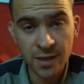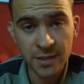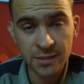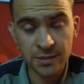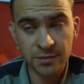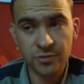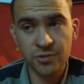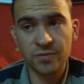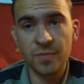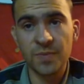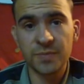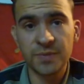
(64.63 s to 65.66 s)
за то, что вы
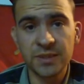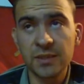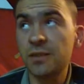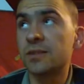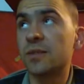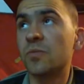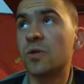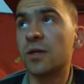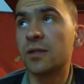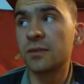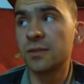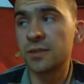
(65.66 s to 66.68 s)
подписались на мой
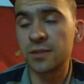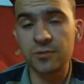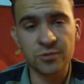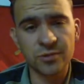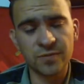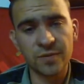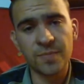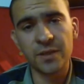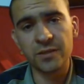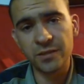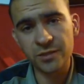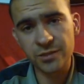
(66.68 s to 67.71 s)
канал, за то, что вы
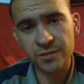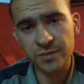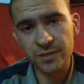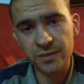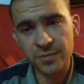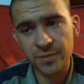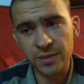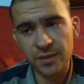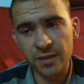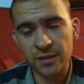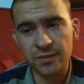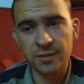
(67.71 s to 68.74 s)
поддерживаете
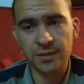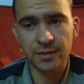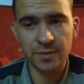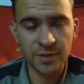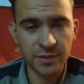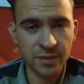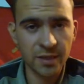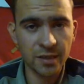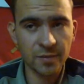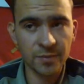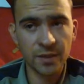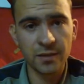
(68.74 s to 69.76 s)
меня
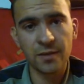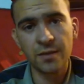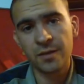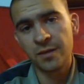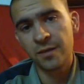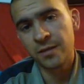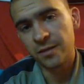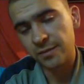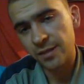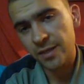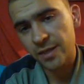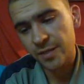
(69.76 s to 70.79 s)
комментариями,
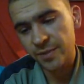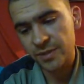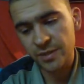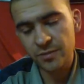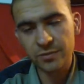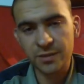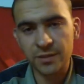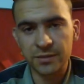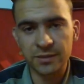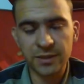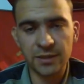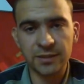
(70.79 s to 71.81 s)
лайками, даете
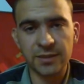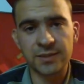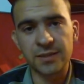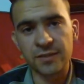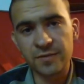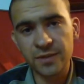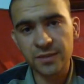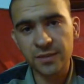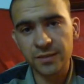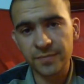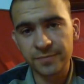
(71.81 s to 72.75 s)
дельные советы.